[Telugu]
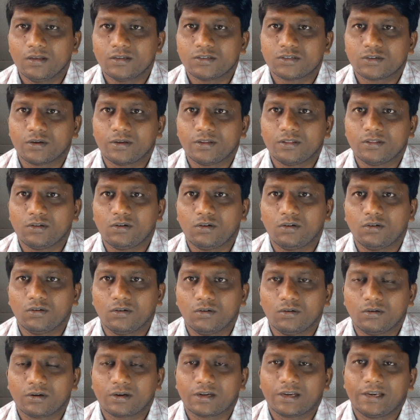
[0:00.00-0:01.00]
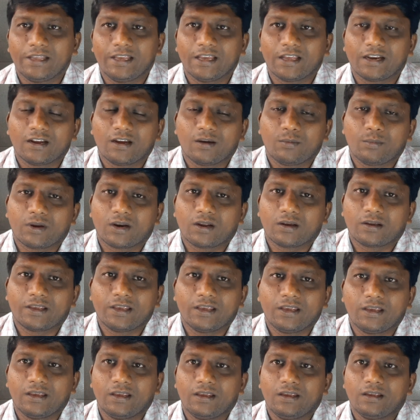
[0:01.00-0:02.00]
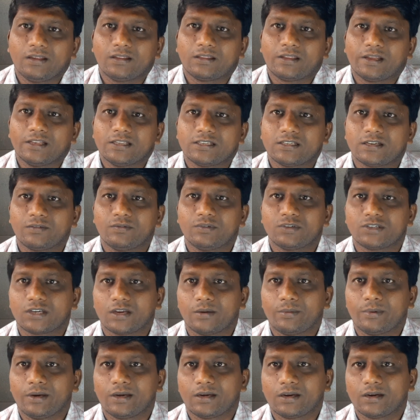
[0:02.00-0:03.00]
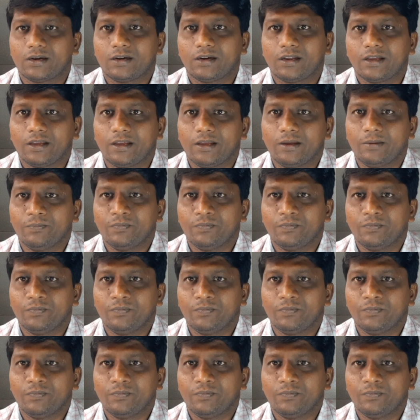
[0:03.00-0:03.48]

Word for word: సో ఇందులో క్లియర్గా మనకి తెలిసిన విషయం ఏంటంటే